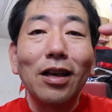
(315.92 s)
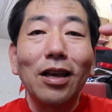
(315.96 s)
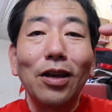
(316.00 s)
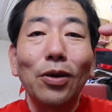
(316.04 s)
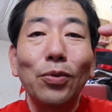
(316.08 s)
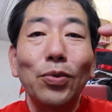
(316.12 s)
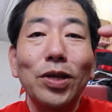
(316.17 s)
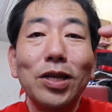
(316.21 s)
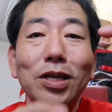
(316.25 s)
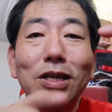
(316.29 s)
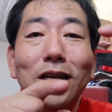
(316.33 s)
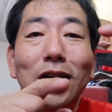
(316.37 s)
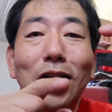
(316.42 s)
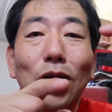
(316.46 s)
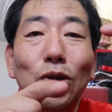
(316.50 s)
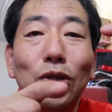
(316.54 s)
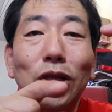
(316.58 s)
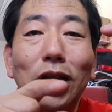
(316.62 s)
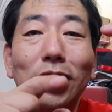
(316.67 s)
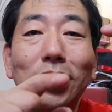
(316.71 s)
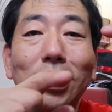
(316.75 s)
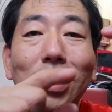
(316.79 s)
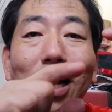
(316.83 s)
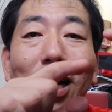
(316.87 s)
えー、ウインカーを
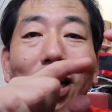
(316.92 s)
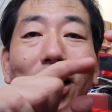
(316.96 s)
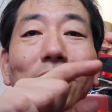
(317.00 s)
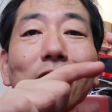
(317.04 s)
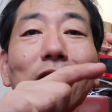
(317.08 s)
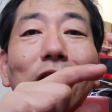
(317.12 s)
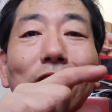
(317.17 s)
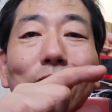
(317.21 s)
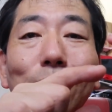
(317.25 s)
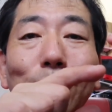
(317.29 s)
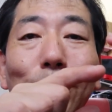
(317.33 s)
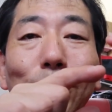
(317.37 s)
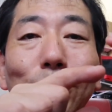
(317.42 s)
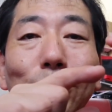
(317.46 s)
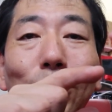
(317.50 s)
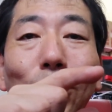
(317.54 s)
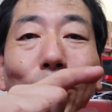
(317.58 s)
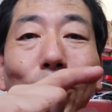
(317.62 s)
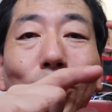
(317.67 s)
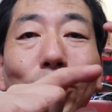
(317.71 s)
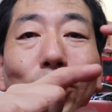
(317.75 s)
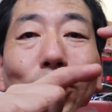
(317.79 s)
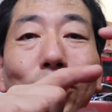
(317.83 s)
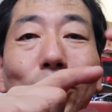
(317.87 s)
出して入ってしまうと、
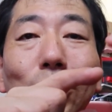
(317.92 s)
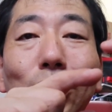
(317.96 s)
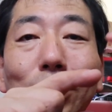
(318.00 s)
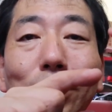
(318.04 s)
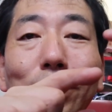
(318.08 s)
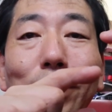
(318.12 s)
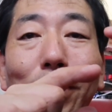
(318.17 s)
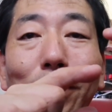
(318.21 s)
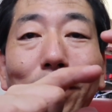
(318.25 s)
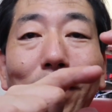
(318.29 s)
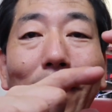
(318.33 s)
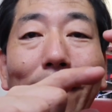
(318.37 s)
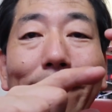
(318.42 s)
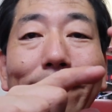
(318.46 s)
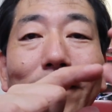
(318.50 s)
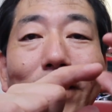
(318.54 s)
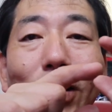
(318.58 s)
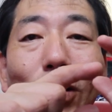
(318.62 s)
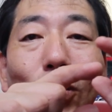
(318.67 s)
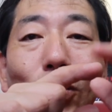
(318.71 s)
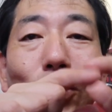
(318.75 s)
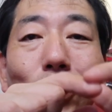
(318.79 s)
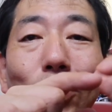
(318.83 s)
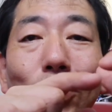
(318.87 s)
この車は、
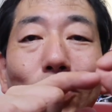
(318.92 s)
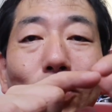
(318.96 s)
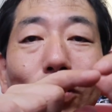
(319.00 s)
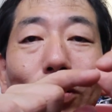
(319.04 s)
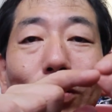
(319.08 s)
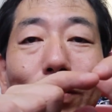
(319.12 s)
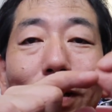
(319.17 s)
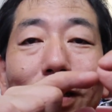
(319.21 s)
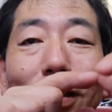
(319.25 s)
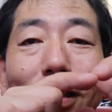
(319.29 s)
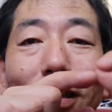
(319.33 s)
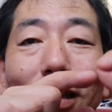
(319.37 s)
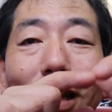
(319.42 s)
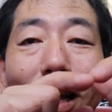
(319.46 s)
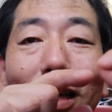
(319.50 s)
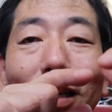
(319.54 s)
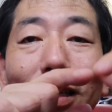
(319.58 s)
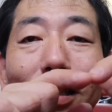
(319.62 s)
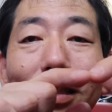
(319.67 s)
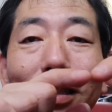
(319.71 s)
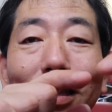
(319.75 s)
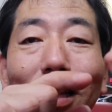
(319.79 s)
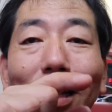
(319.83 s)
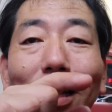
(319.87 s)
この車に
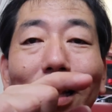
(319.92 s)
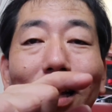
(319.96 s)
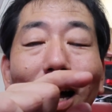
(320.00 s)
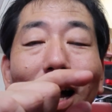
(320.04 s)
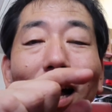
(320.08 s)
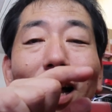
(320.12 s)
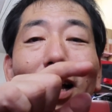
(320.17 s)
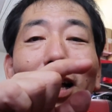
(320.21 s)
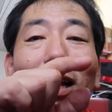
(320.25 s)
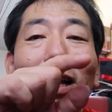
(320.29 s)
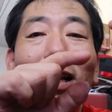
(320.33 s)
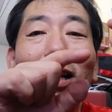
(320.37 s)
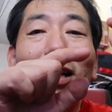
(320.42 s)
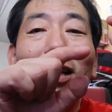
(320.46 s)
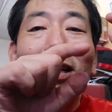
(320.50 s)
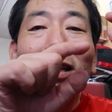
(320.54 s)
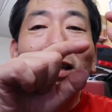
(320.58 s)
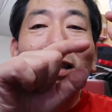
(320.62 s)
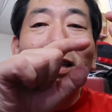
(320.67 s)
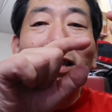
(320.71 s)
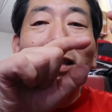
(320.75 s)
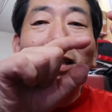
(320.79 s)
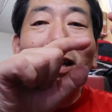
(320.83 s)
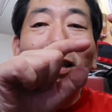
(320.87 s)
対して、あ、
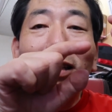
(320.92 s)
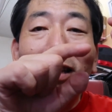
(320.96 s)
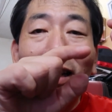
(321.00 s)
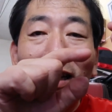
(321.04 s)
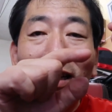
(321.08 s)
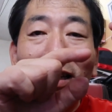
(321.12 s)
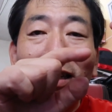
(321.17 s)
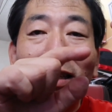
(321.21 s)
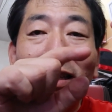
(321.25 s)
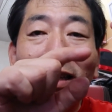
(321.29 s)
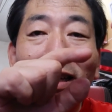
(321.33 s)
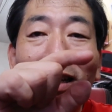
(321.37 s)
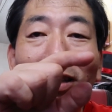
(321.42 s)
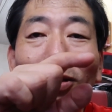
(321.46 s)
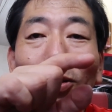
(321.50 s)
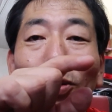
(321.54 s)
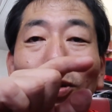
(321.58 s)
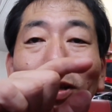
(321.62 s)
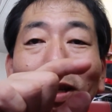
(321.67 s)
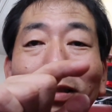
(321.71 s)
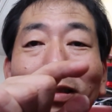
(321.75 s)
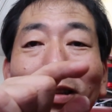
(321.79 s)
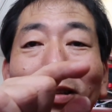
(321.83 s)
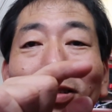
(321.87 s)
なんだ、あの、
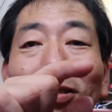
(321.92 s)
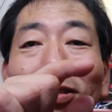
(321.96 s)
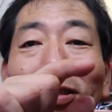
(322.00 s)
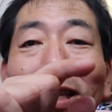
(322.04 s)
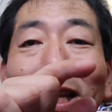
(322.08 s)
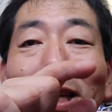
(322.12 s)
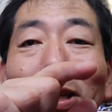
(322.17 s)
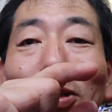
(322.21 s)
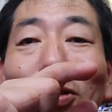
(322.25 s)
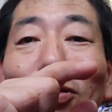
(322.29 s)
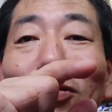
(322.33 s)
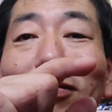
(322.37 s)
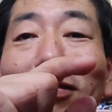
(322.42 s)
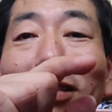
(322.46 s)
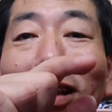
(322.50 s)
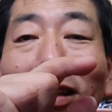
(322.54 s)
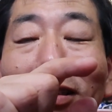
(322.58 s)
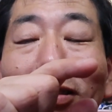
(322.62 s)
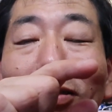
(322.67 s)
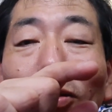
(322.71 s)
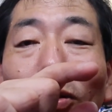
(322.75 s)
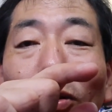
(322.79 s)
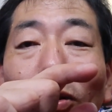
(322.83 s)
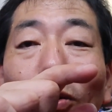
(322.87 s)
左折していくんだ
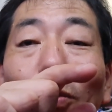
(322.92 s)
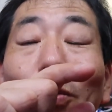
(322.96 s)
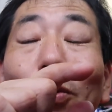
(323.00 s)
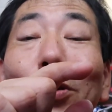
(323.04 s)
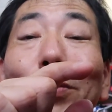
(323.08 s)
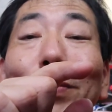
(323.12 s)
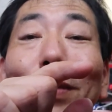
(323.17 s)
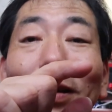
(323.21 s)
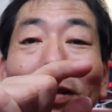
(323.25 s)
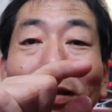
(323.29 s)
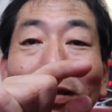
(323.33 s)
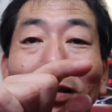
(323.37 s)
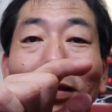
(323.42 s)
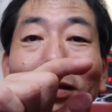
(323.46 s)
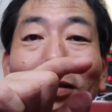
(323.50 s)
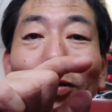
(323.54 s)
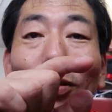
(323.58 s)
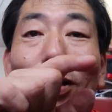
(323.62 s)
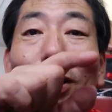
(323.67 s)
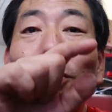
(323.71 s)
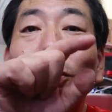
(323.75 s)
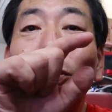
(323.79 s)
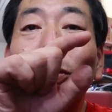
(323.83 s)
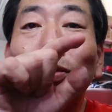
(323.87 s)
と思います。
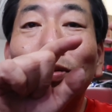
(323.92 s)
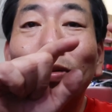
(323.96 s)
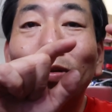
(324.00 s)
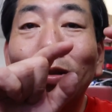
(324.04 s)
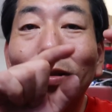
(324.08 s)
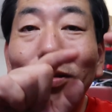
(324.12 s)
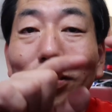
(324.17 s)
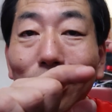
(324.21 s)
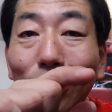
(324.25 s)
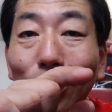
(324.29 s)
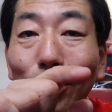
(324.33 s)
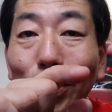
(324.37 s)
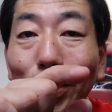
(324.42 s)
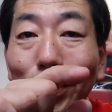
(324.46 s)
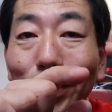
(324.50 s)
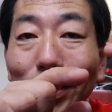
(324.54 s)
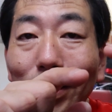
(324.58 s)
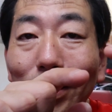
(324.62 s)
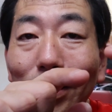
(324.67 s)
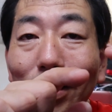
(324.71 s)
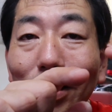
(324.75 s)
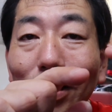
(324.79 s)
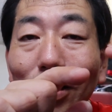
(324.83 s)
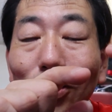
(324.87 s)
それはもう普通に思いま
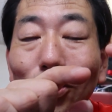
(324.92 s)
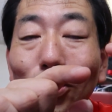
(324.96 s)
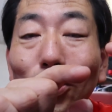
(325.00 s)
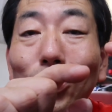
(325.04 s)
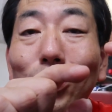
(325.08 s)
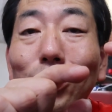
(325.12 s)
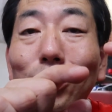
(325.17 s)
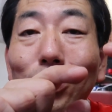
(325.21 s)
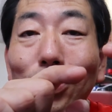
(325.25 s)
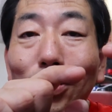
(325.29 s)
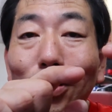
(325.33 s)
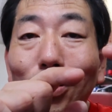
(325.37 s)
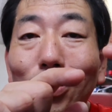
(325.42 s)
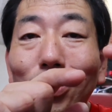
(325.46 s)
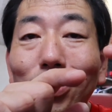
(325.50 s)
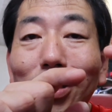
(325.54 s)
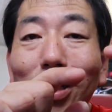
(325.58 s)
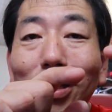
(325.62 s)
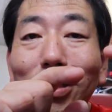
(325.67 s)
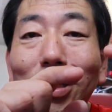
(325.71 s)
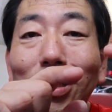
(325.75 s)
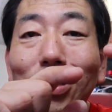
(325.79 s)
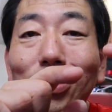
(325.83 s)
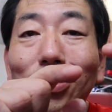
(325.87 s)
す。そうすると、
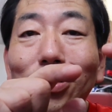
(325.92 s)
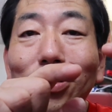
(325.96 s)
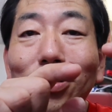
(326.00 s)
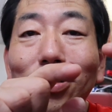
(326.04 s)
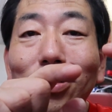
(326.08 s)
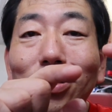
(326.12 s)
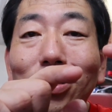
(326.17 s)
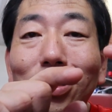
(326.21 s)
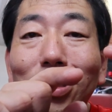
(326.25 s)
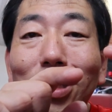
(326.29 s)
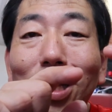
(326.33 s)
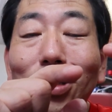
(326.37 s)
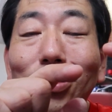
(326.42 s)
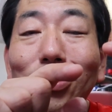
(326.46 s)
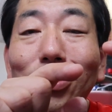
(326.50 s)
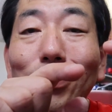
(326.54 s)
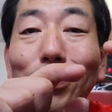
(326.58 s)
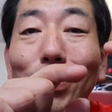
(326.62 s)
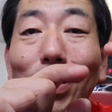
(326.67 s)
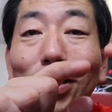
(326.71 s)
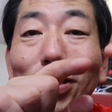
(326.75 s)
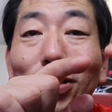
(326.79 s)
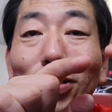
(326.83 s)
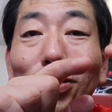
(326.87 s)
左折せずに
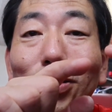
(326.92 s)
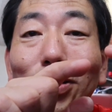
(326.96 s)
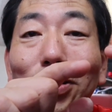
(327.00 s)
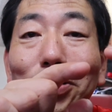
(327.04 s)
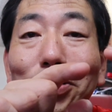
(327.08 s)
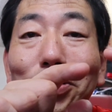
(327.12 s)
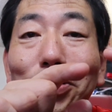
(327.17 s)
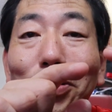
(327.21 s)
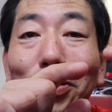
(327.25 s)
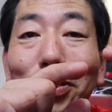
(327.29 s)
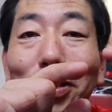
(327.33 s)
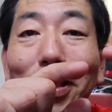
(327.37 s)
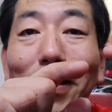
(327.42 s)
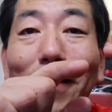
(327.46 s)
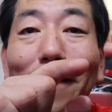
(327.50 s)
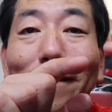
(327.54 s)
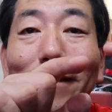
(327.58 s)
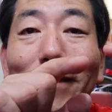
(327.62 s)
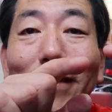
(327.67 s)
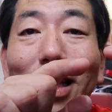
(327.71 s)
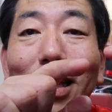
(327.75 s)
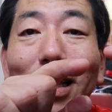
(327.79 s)
まっすぐ行くのに、